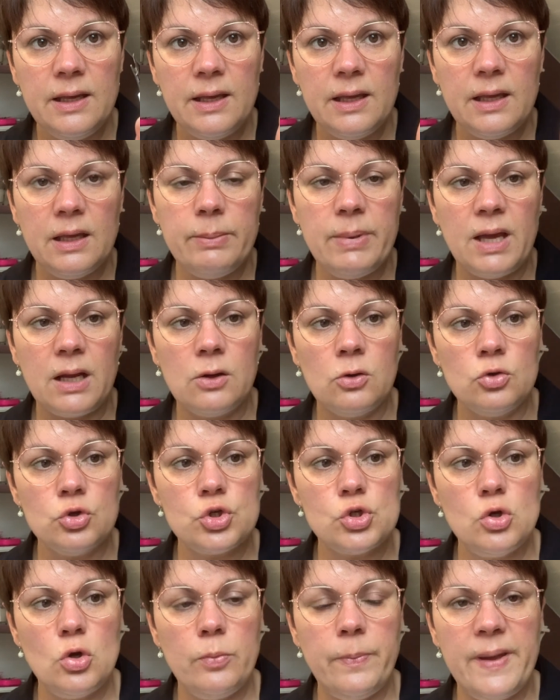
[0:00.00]
et ben quand
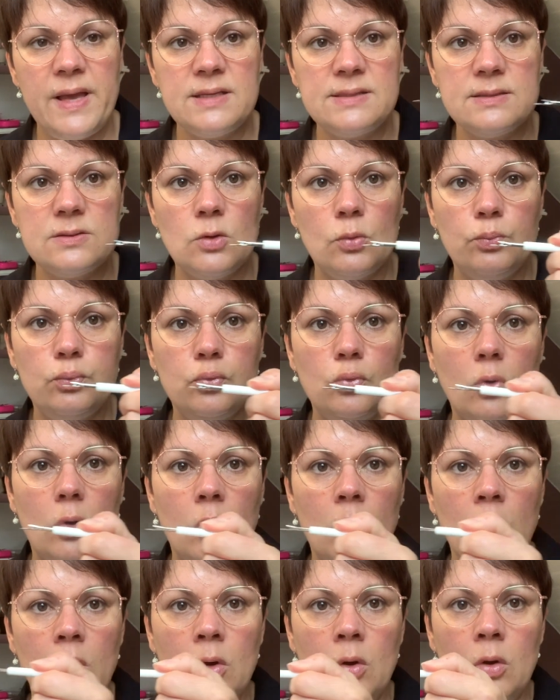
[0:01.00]
je le passe pour
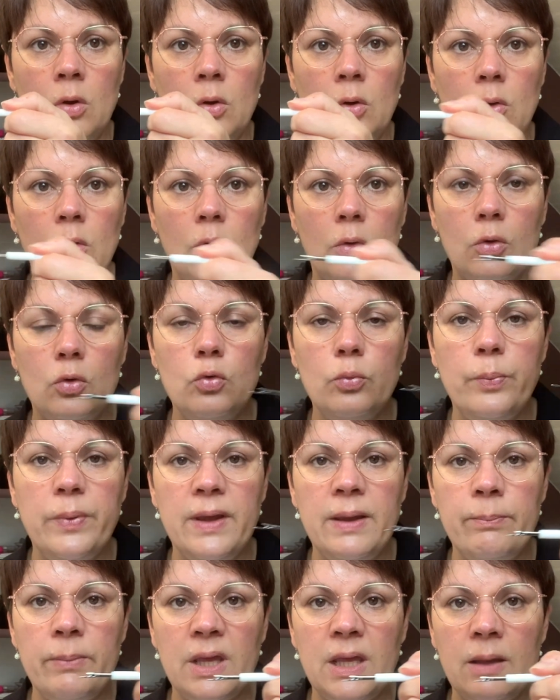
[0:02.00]
euh,
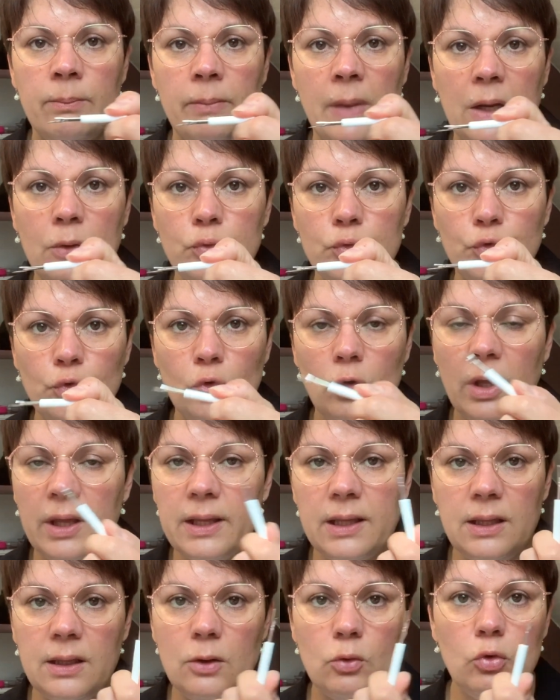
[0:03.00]
couper ma couture,
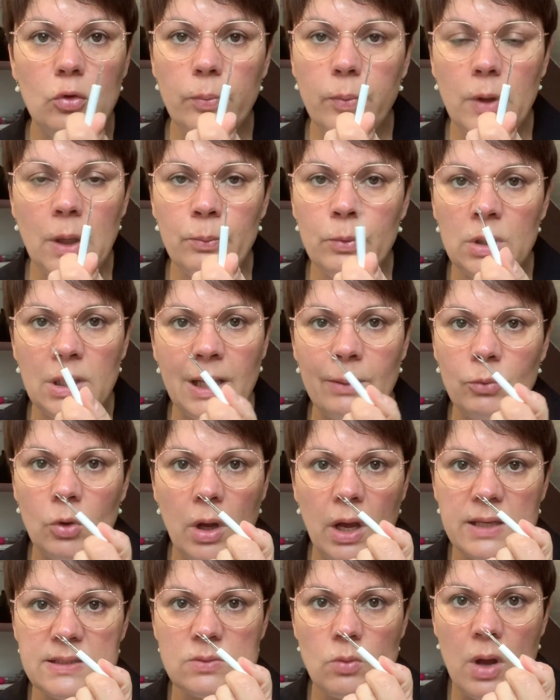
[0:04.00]
il coupe comme une lame de
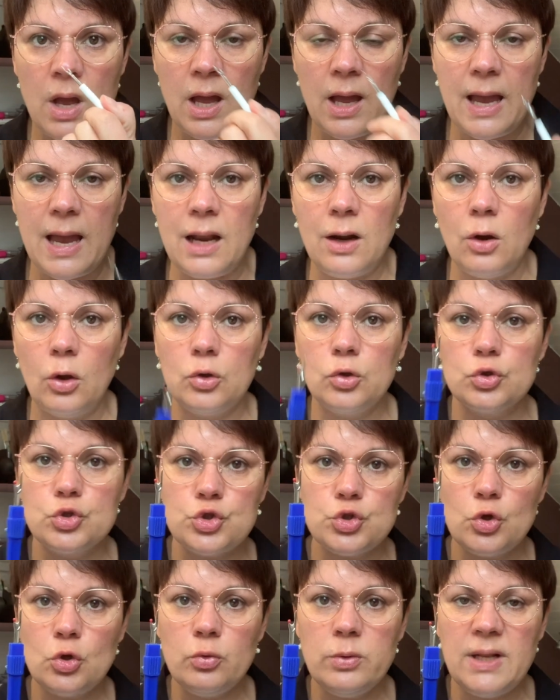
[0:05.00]
rasoir. Alors que
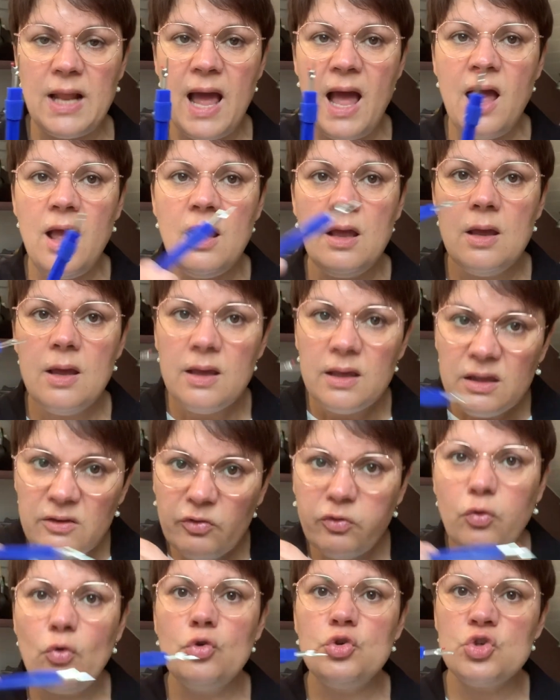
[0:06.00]
celui-là, il
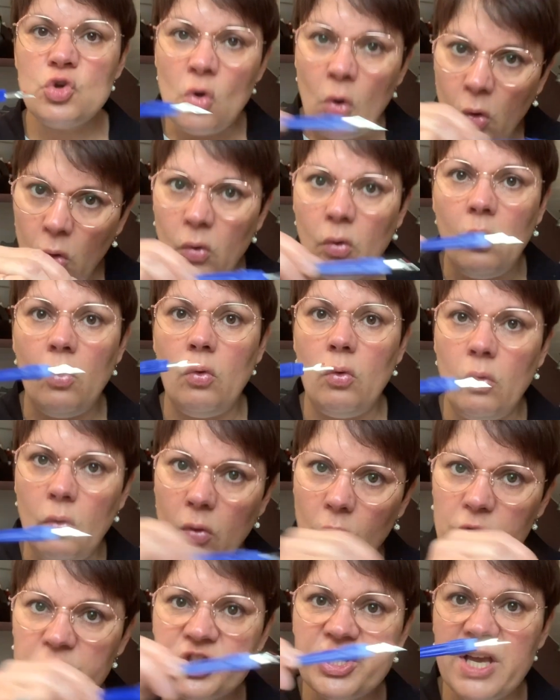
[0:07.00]
faut que
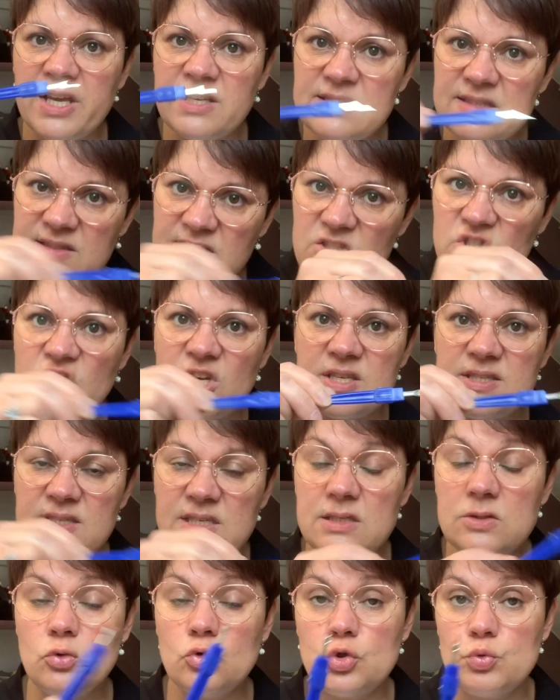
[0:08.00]
j'insiste,
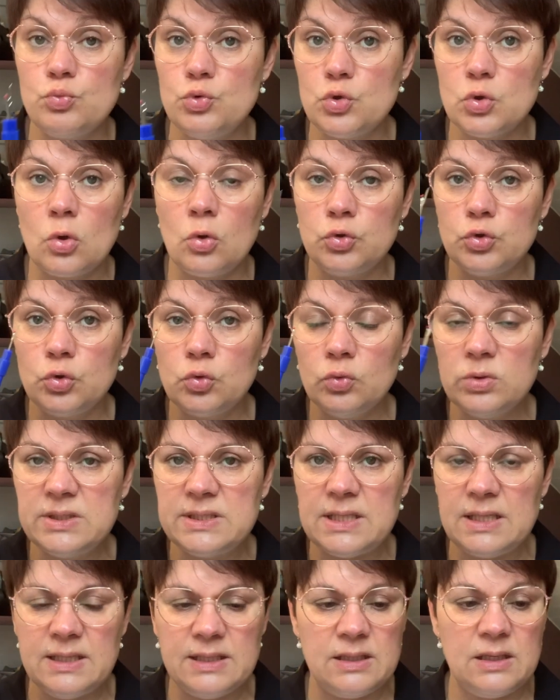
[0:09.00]
j'insiste. Donc je me suis rendu compte
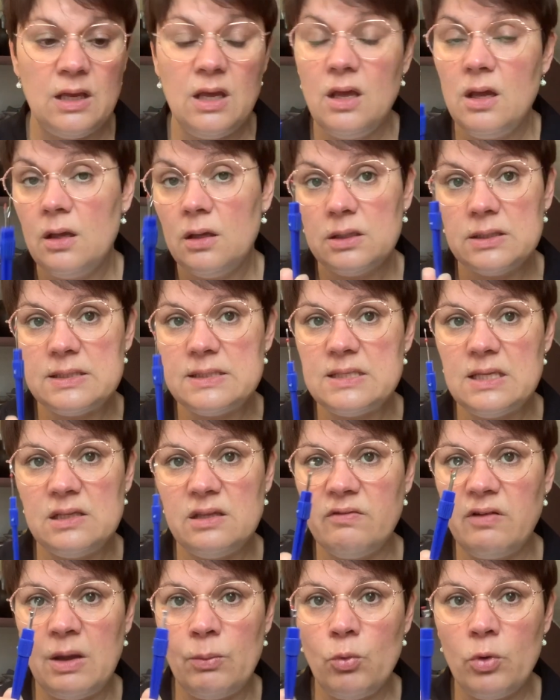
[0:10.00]
qu'ils
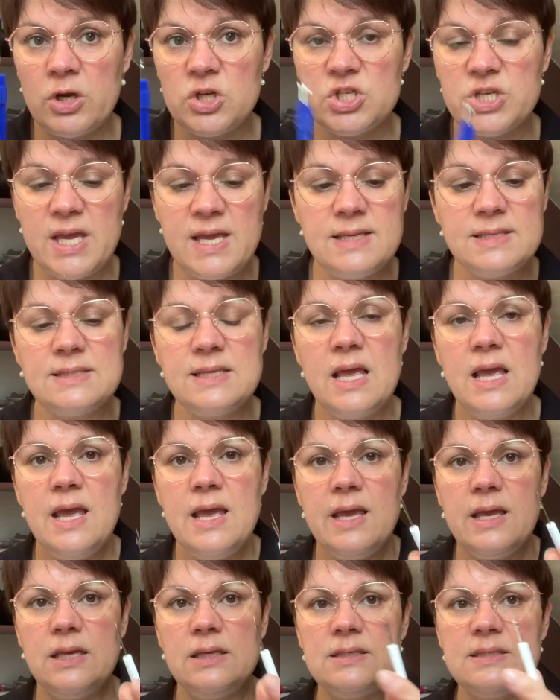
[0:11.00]
étaient vraiment HS
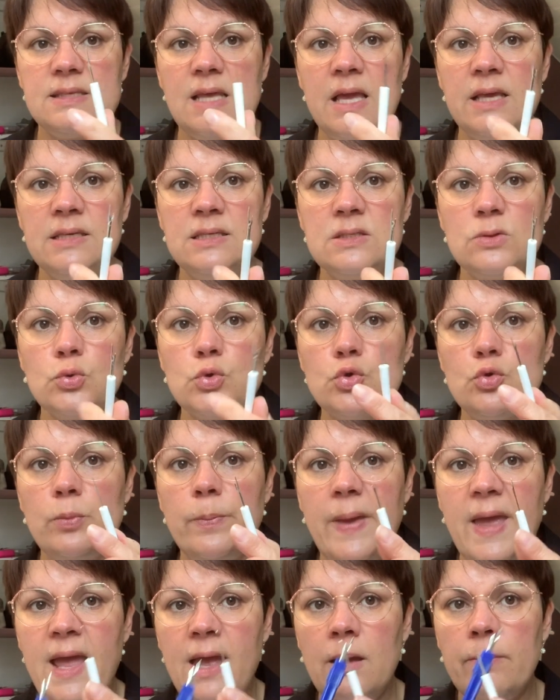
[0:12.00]
et ça, ils sont
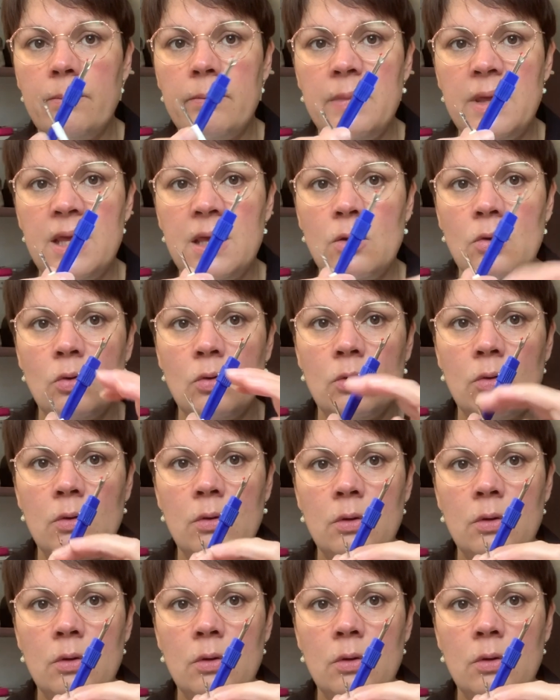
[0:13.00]
super, mais euh,